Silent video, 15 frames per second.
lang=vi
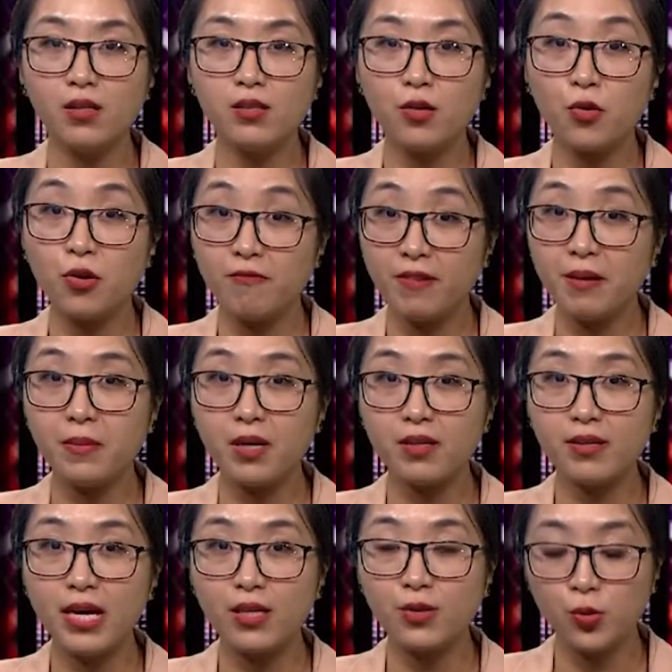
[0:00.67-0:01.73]
Thưa quý vị,
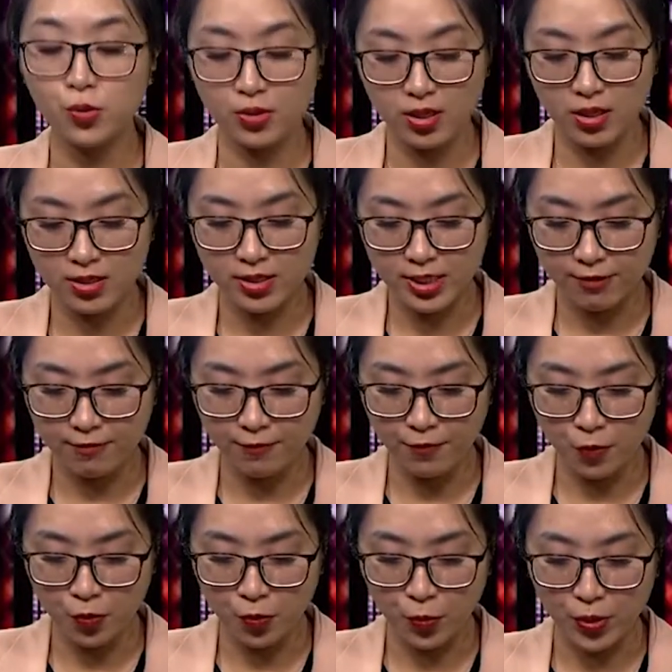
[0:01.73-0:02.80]
mới đây Thủ tướng Chính
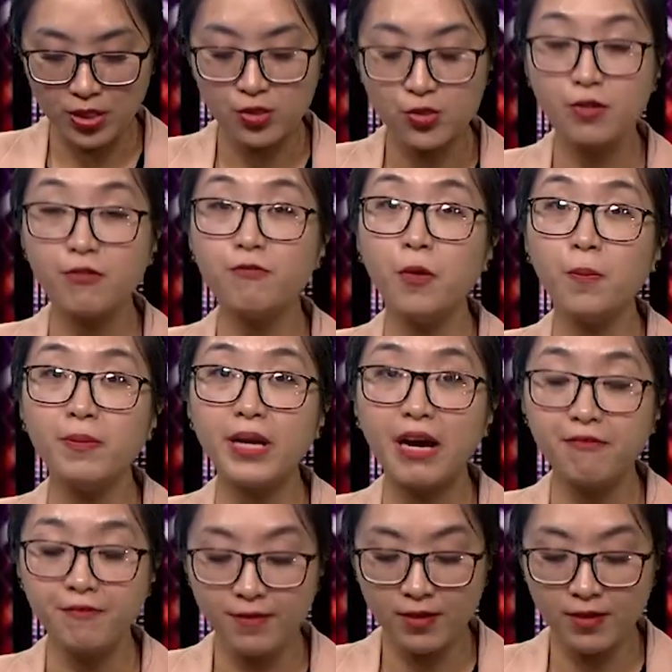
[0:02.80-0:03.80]
phủ Nguyễn Xuân Phúc đã